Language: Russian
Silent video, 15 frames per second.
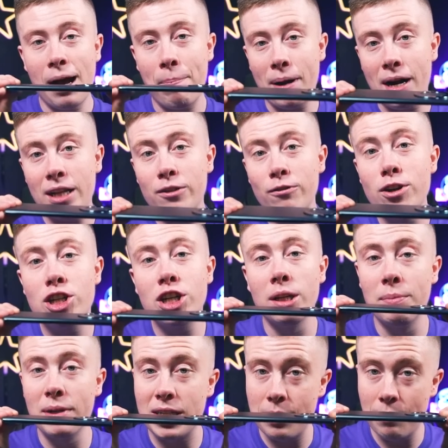Аппарат
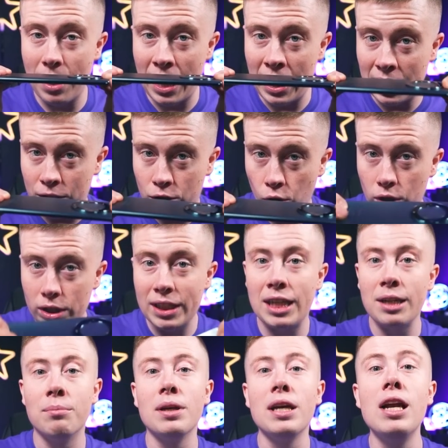вышел максимально тонким
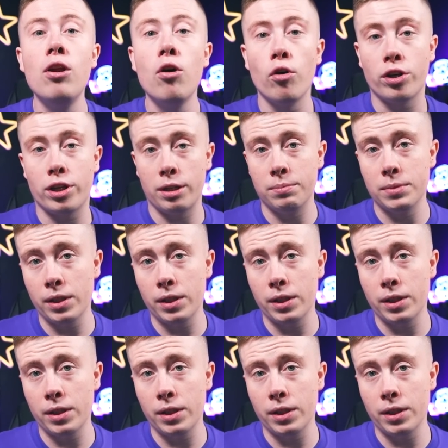тонким и легким.